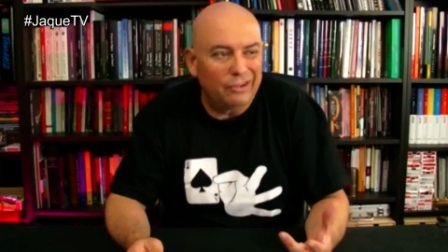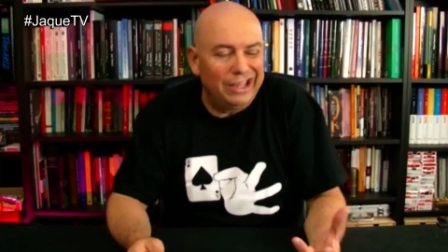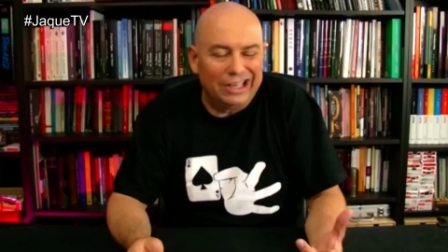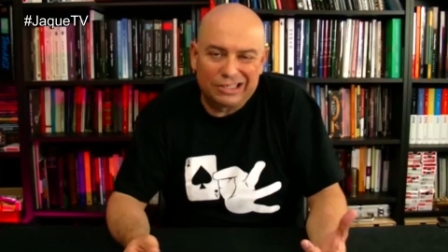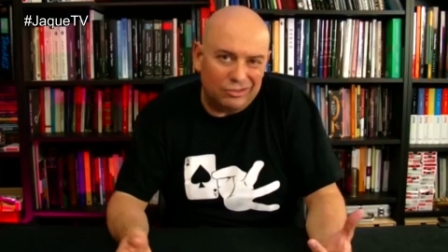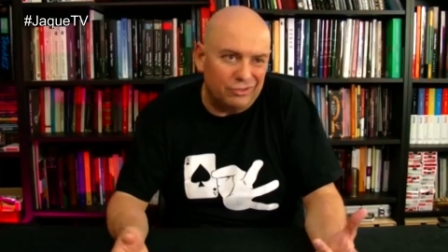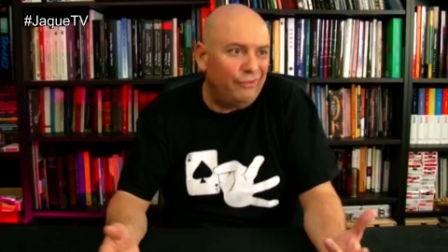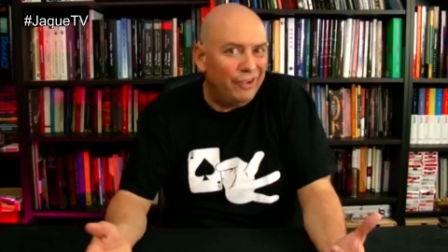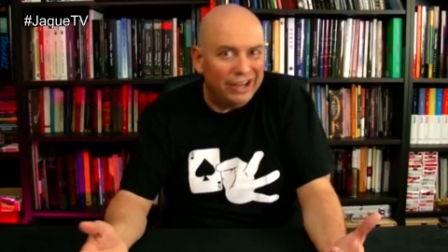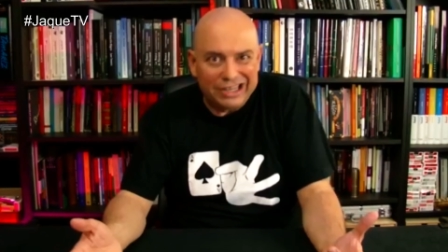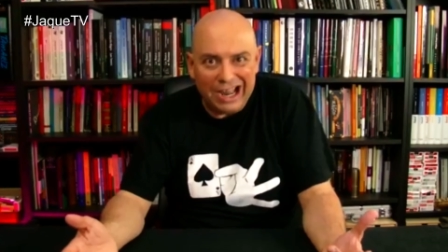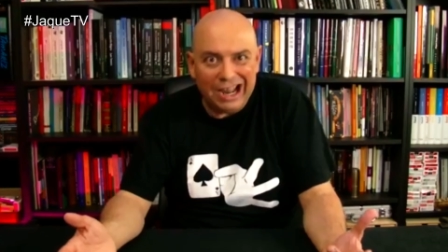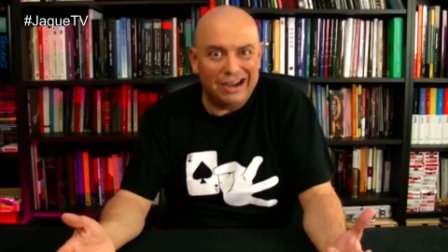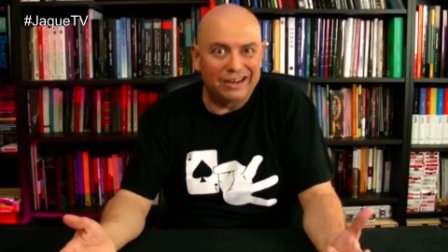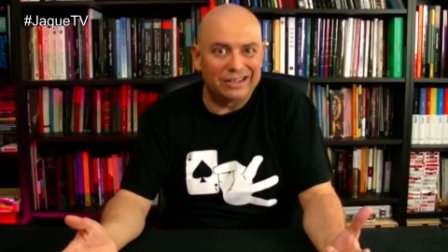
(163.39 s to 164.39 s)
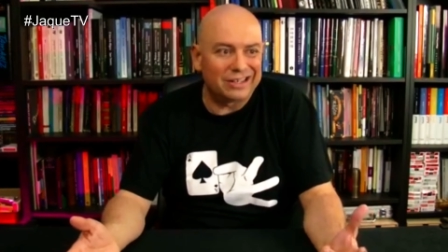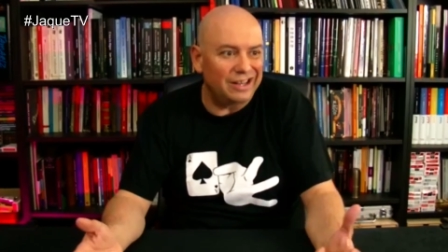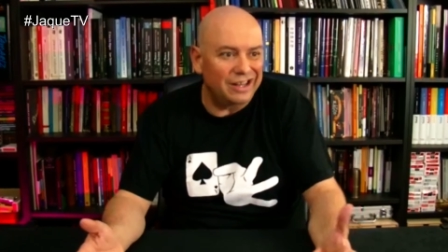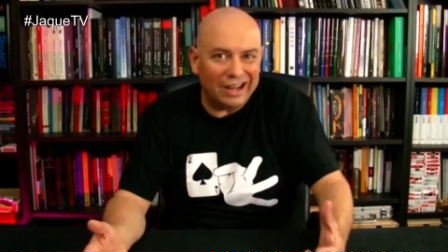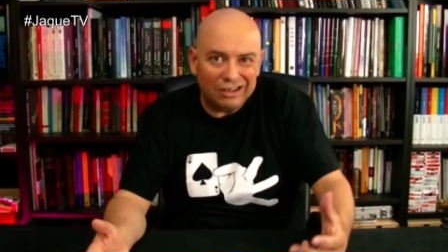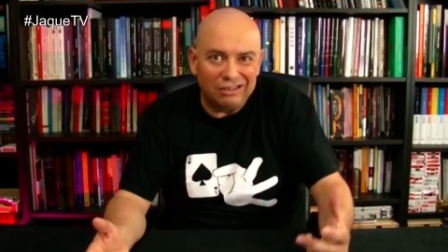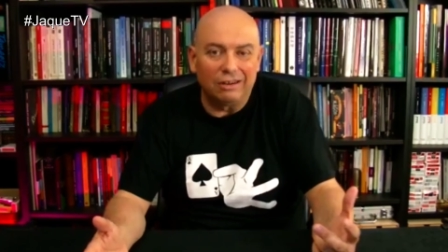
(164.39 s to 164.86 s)
Eso es fallar, es
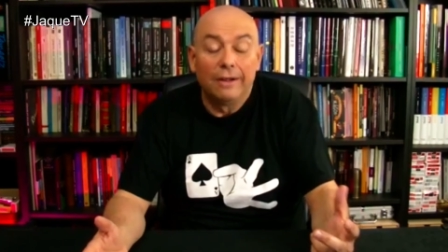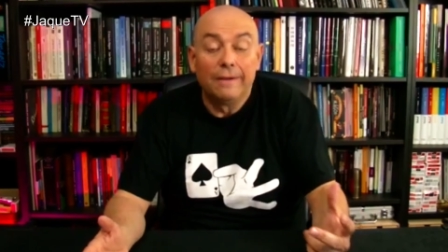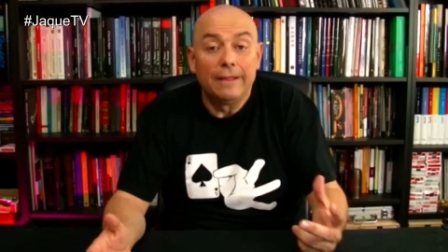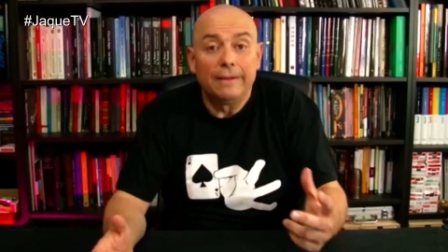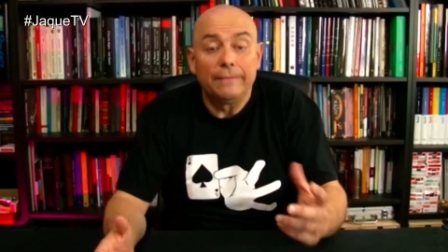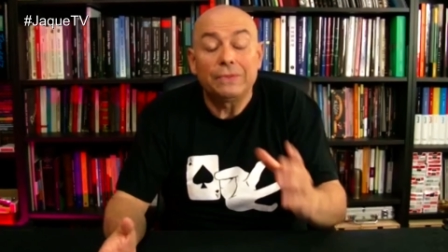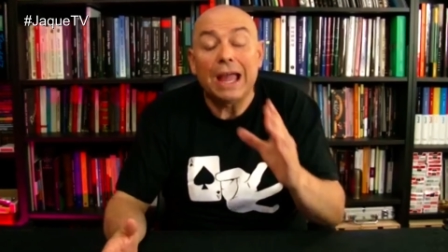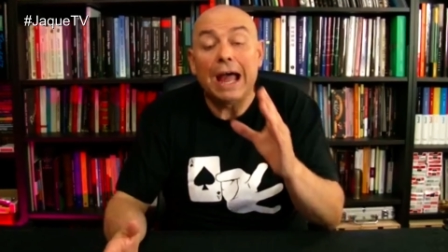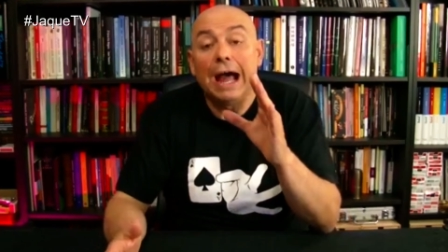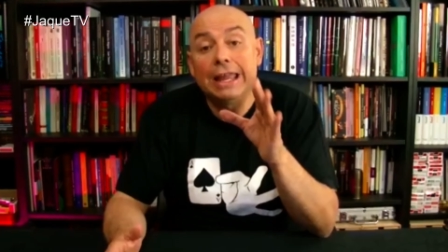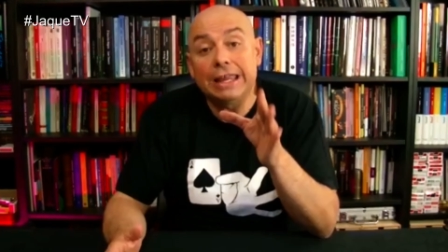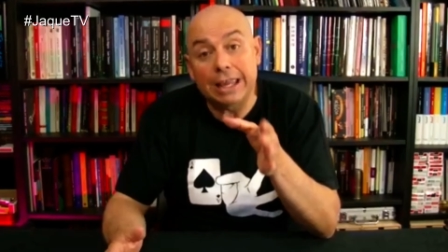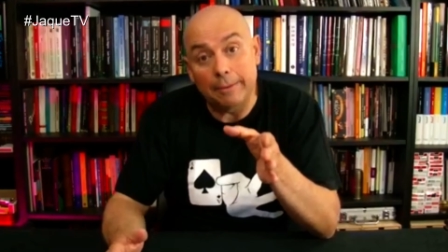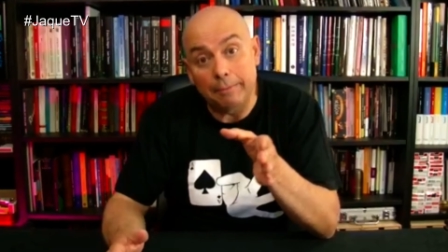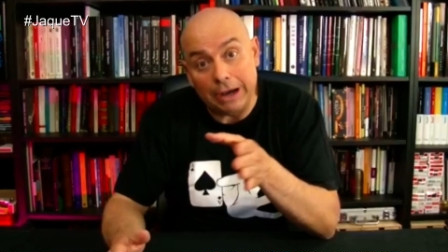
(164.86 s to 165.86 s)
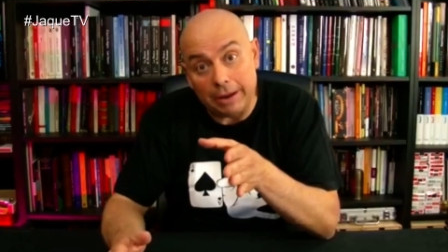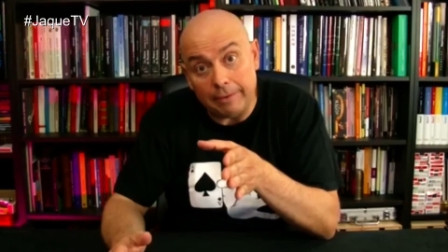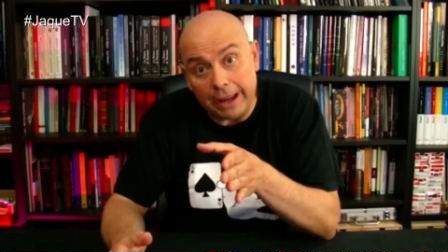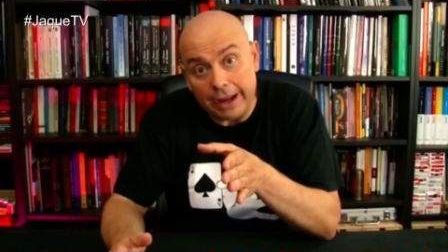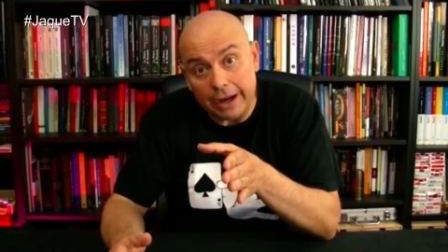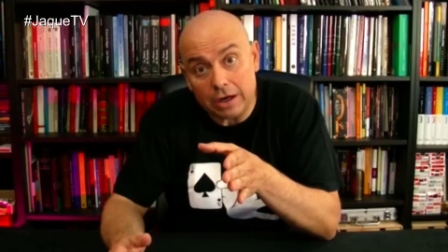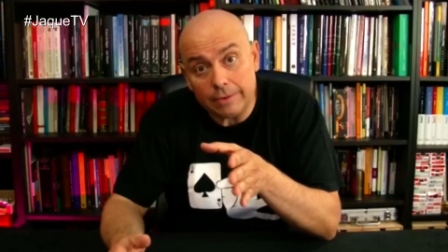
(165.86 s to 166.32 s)
que claro, hay que
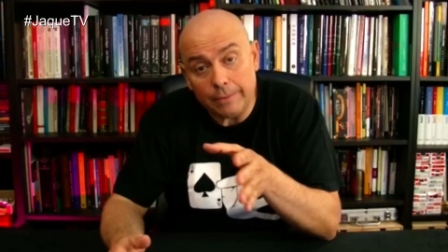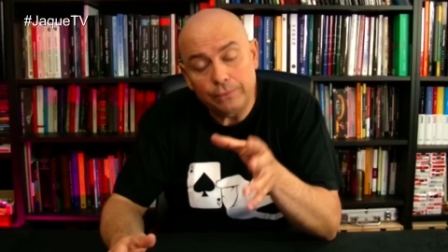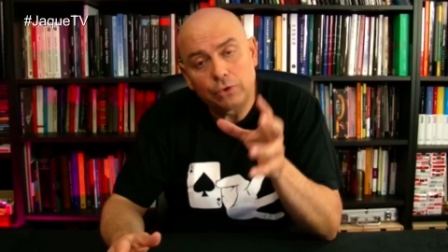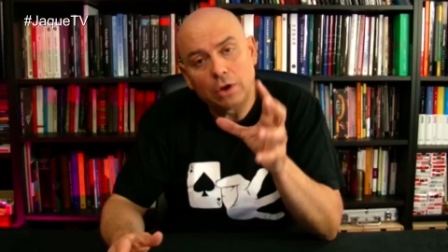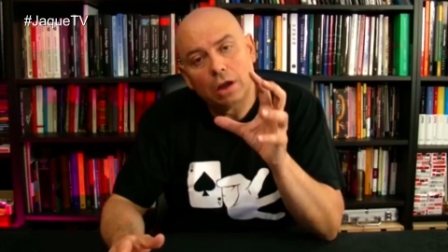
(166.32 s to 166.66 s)
prever